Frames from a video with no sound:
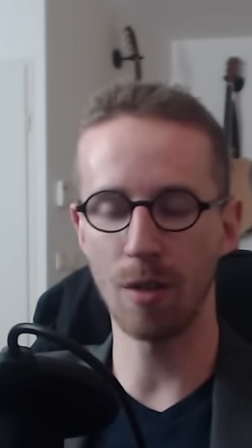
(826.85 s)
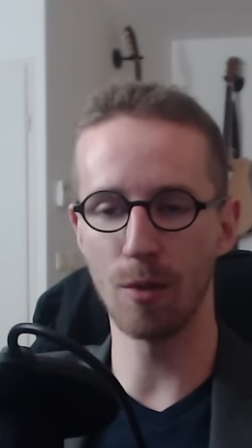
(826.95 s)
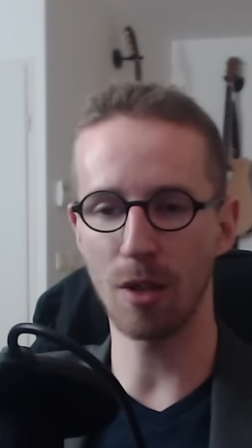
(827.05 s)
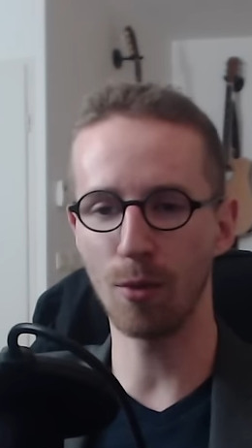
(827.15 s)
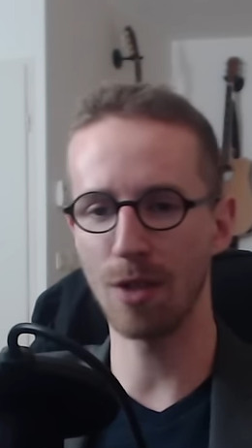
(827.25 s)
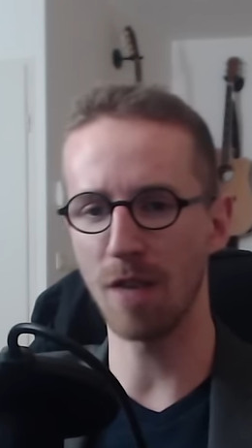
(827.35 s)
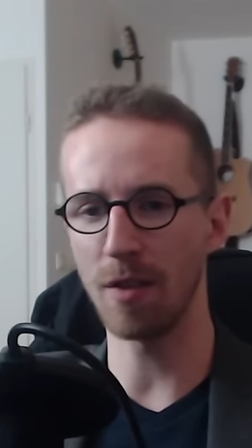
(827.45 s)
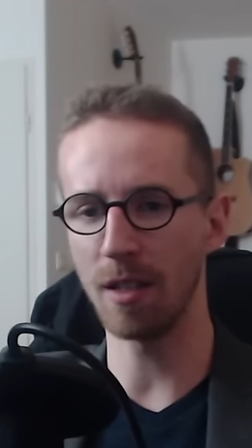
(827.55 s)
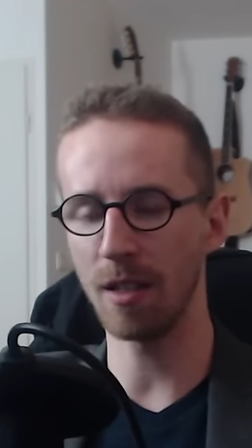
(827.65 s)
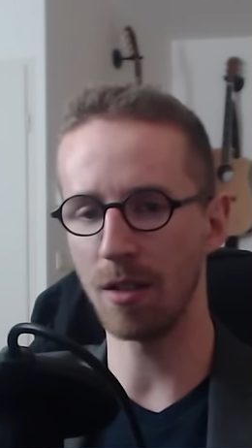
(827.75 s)
Il me semble que ça
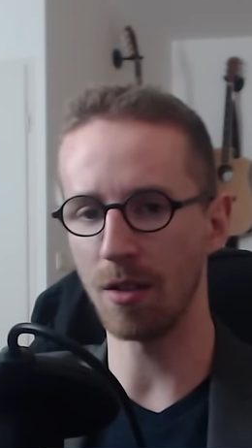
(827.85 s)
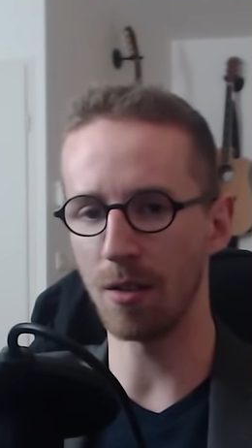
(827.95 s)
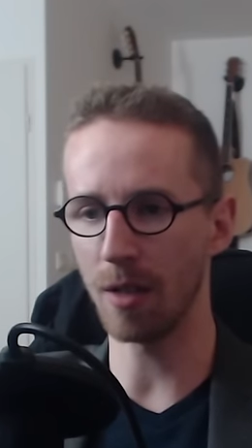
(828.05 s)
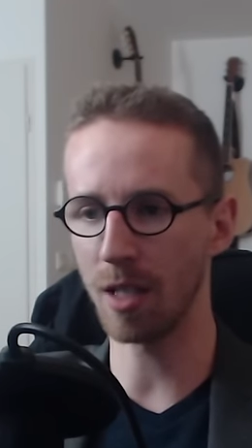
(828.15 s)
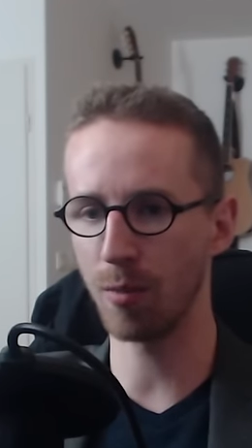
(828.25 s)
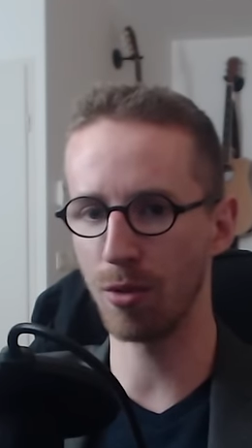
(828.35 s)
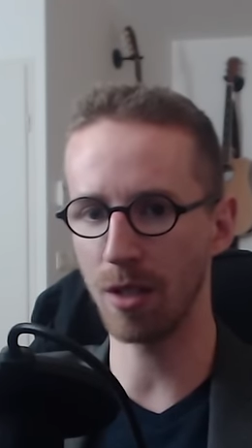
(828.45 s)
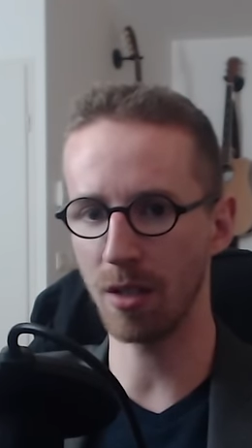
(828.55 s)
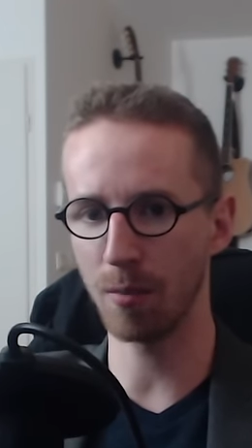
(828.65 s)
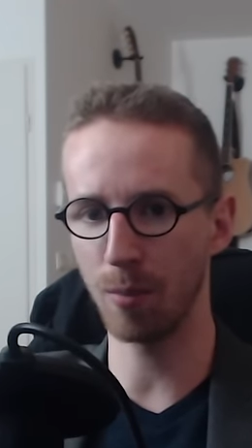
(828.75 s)
avait été
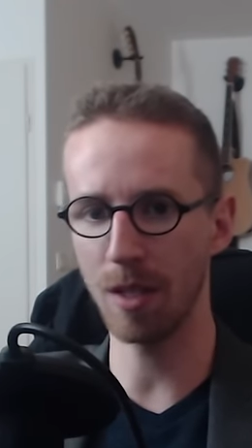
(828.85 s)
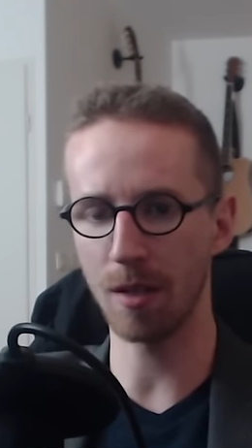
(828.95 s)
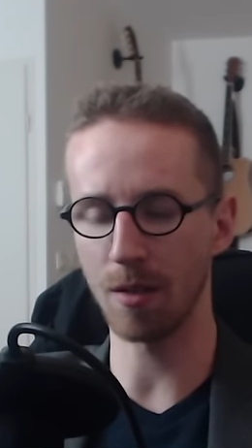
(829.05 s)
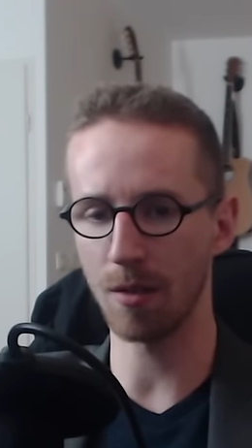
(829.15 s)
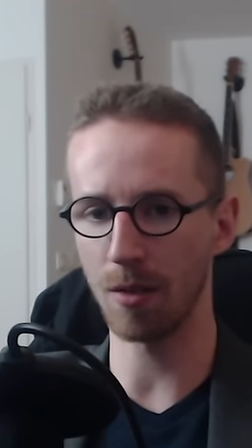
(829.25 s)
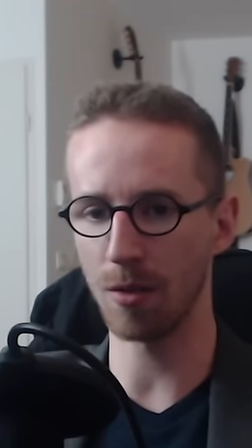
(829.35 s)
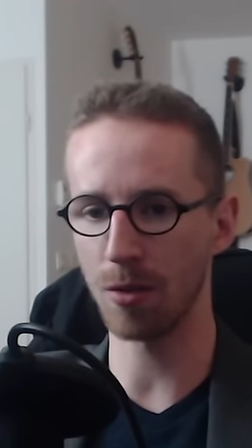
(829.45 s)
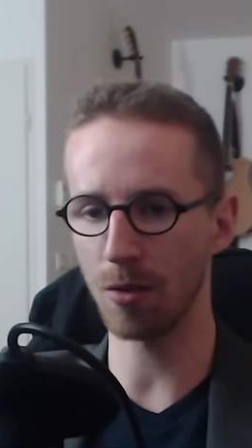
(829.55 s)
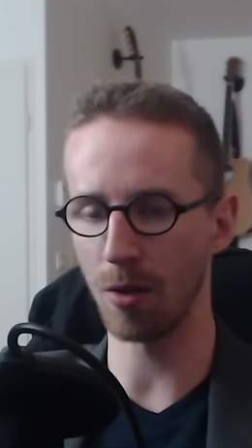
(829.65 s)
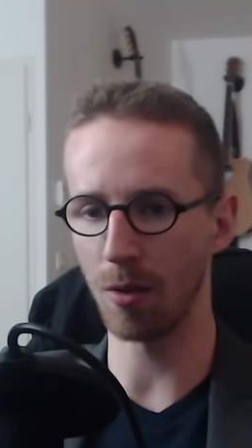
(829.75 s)
exposé comme piste
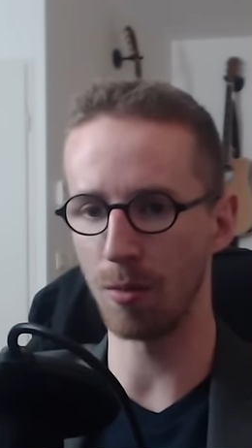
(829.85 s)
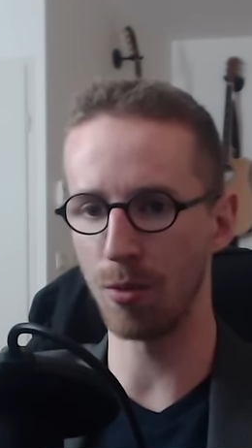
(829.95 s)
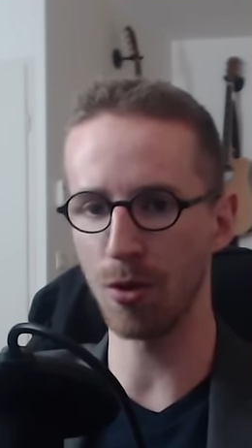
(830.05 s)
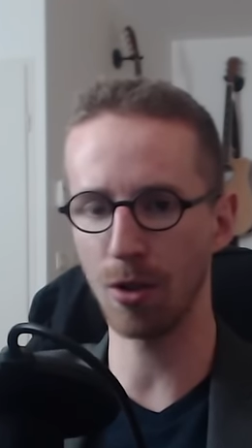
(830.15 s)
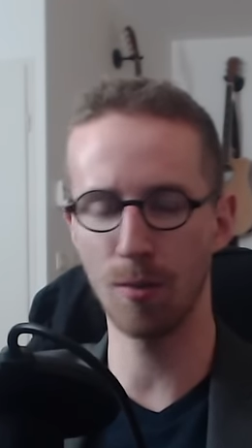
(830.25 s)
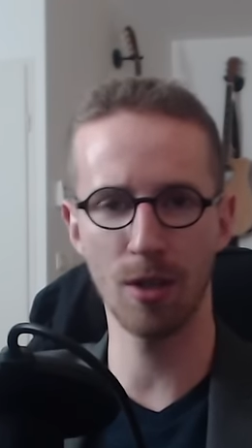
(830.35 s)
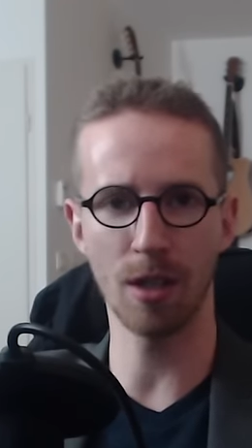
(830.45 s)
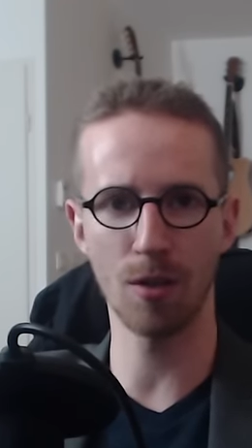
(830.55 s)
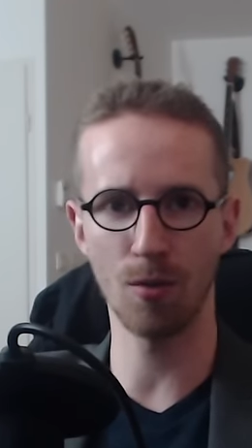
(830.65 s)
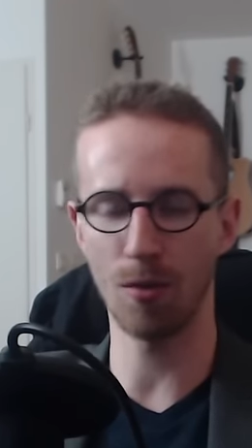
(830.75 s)
sur plusieurs
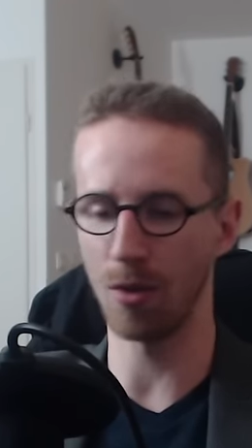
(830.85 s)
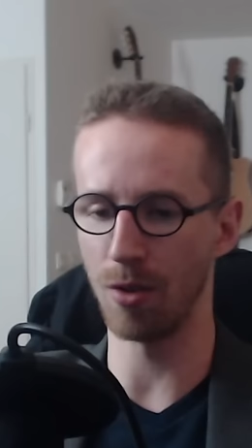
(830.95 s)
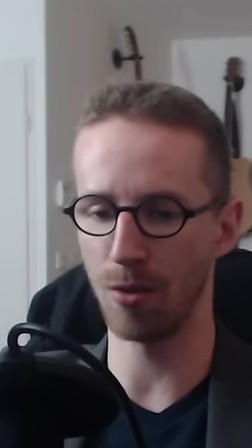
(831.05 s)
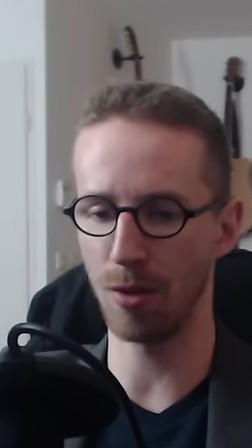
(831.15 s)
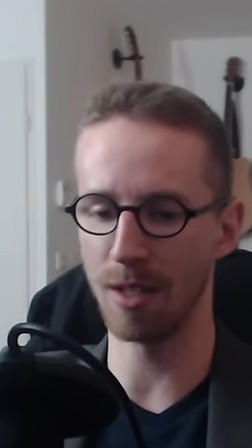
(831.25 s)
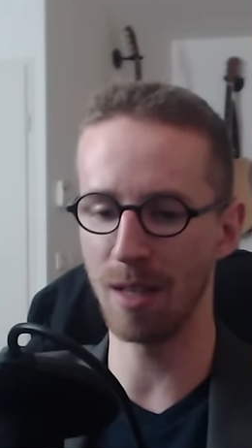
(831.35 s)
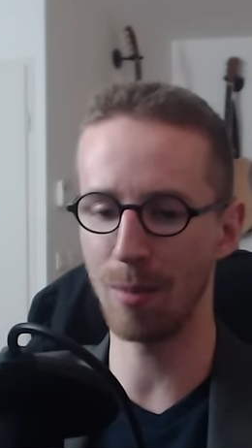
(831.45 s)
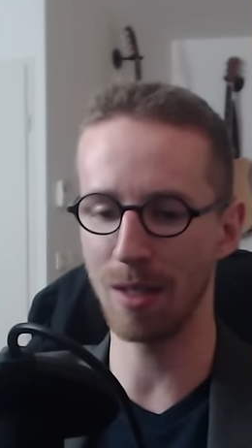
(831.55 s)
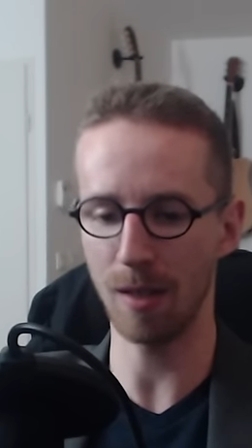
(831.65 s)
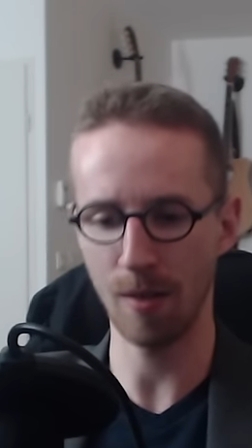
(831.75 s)
communications sur les années
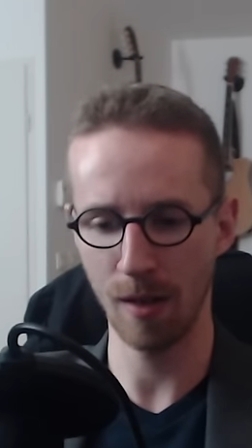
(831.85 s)
passées.